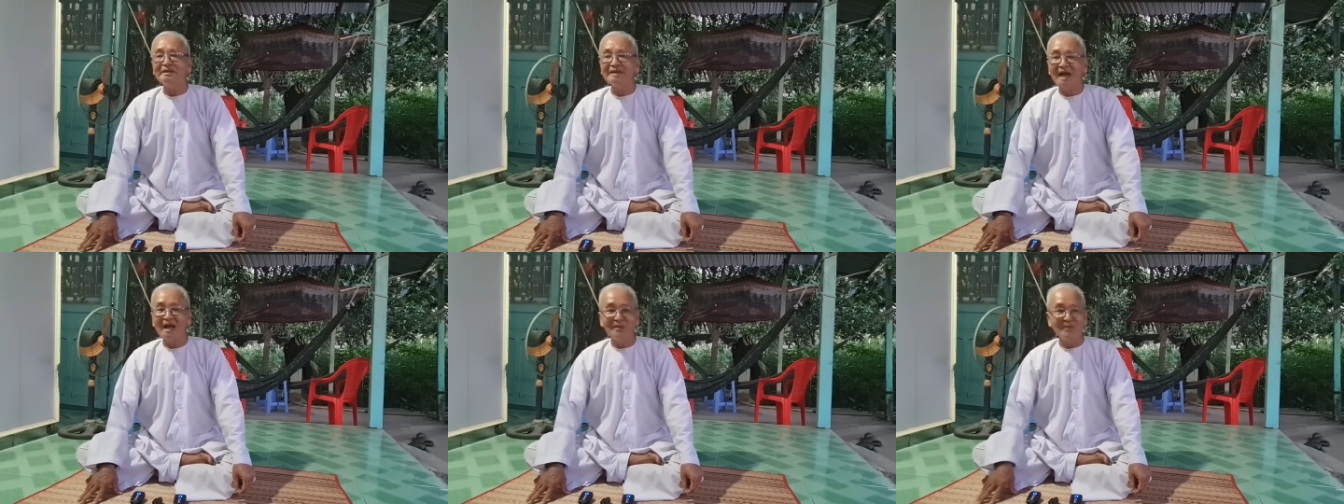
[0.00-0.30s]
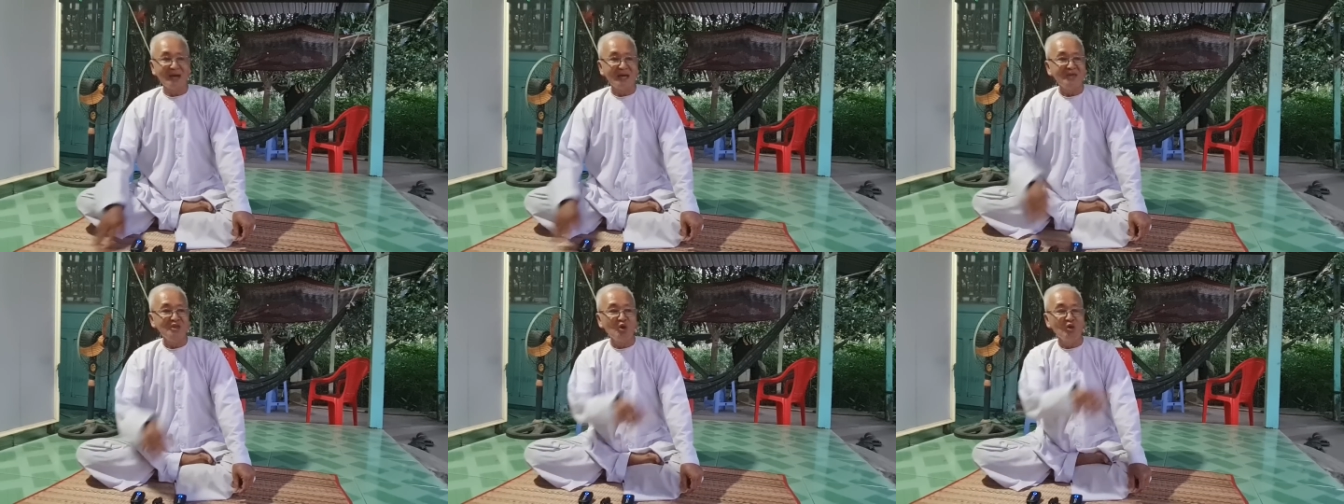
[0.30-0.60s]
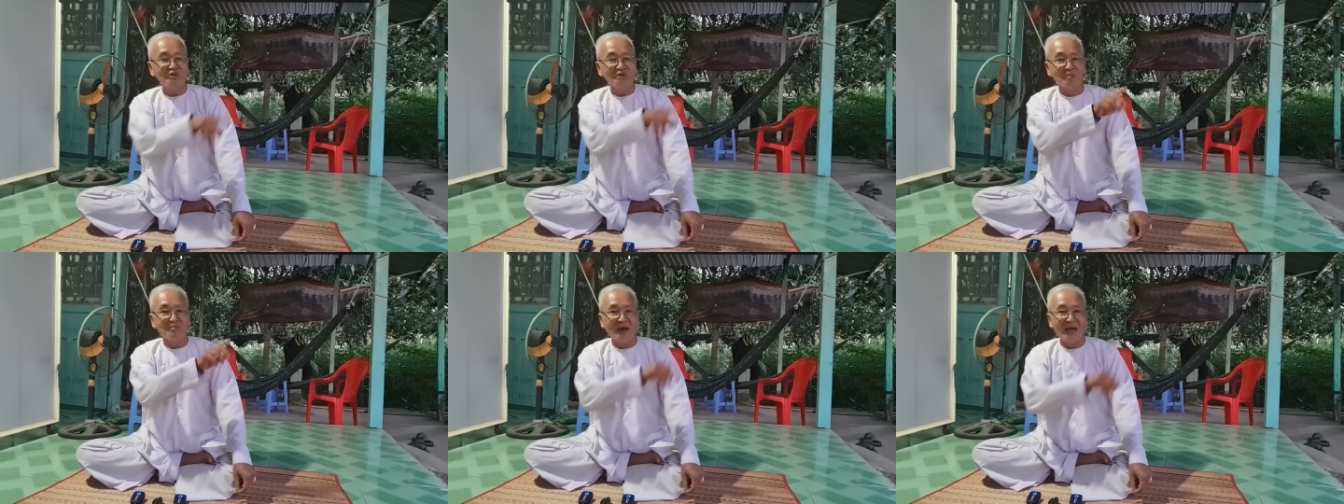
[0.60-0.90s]
với nhau mà hãy
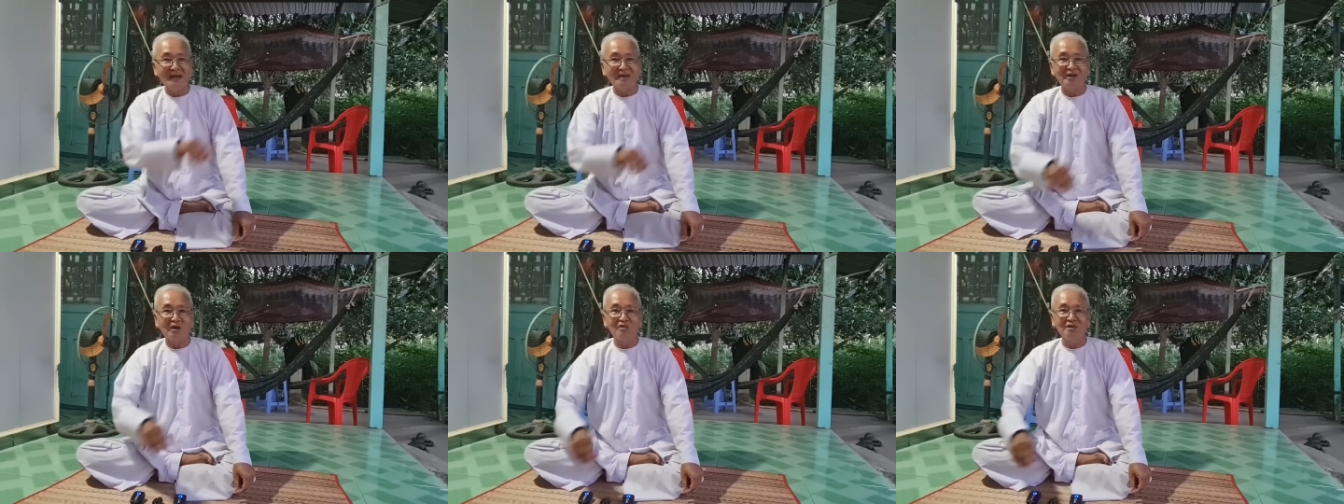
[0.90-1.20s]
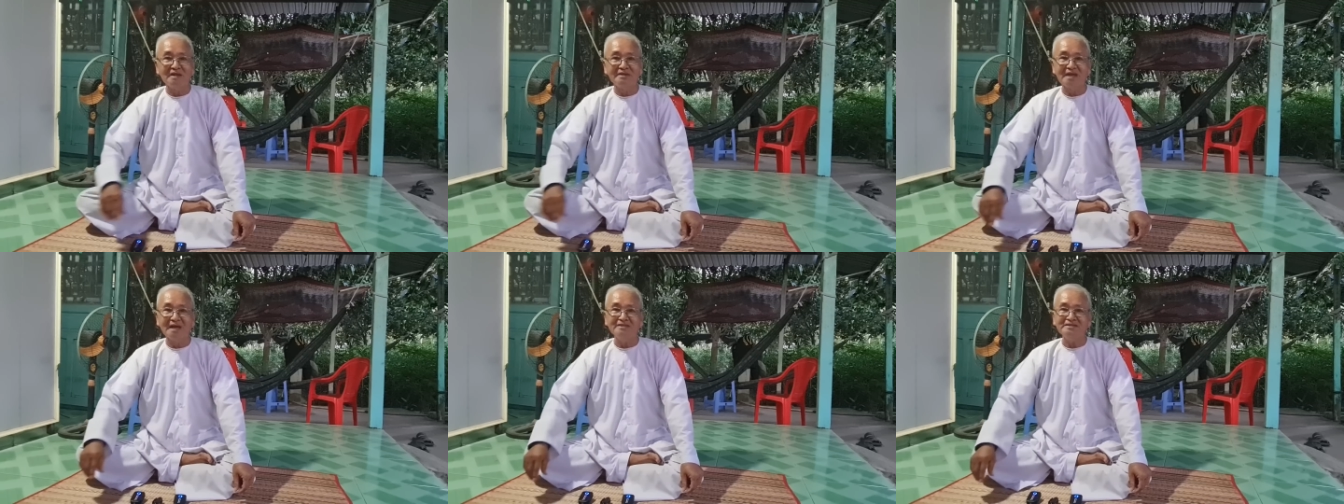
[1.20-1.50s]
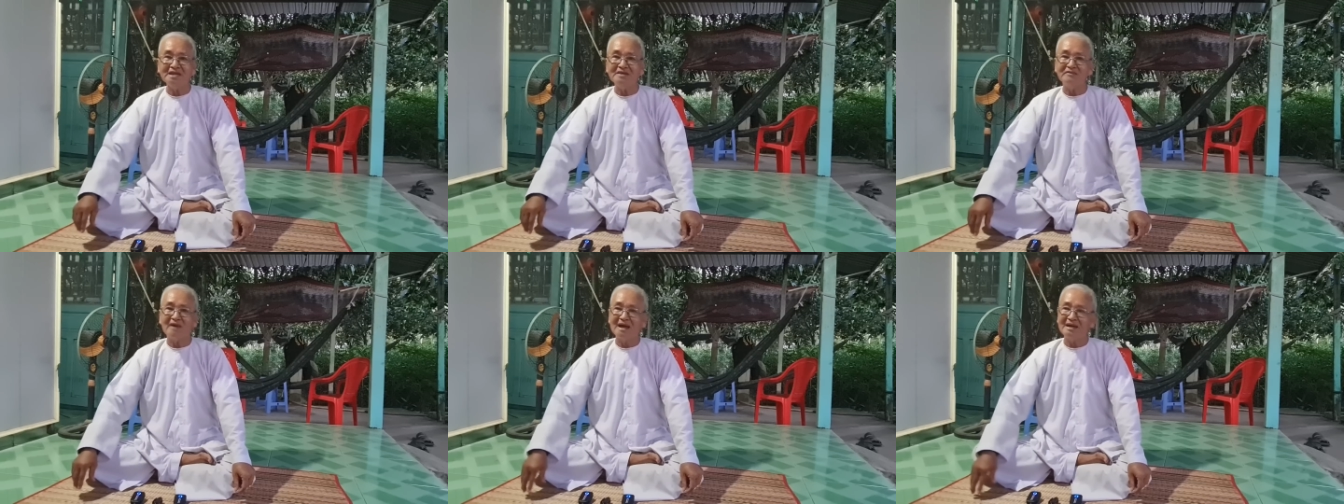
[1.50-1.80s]
vô sòng bạc rồi là
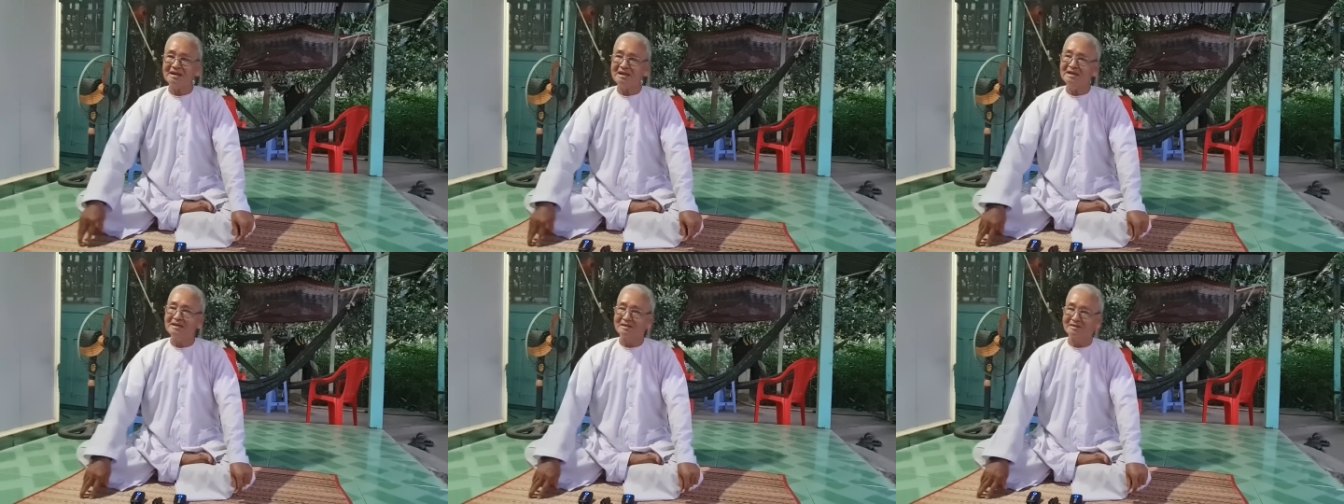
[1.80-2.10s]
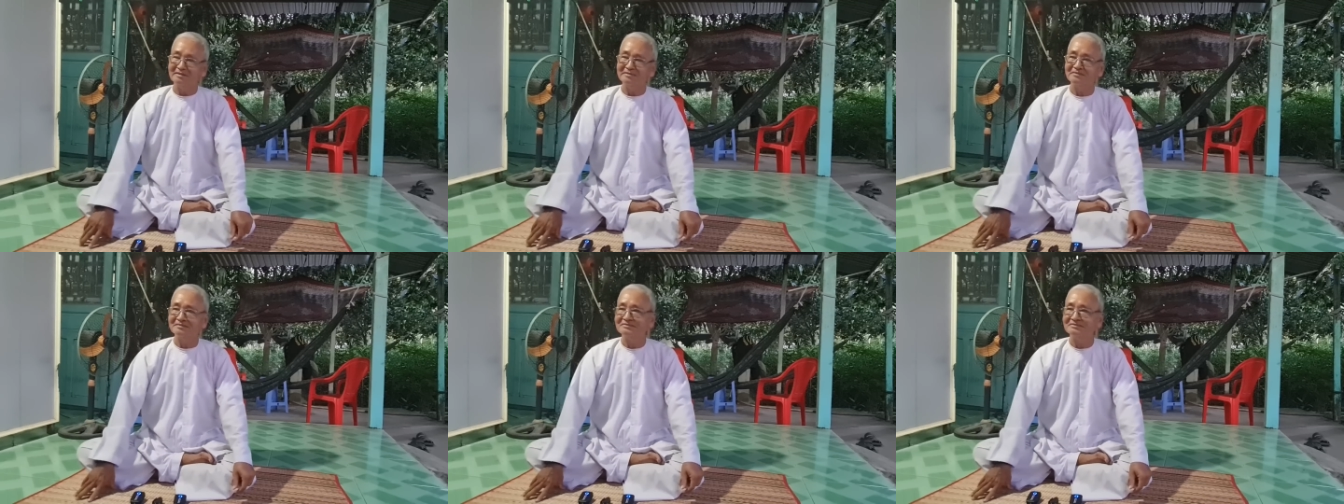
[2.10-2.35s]
vẫn sát phạt đấy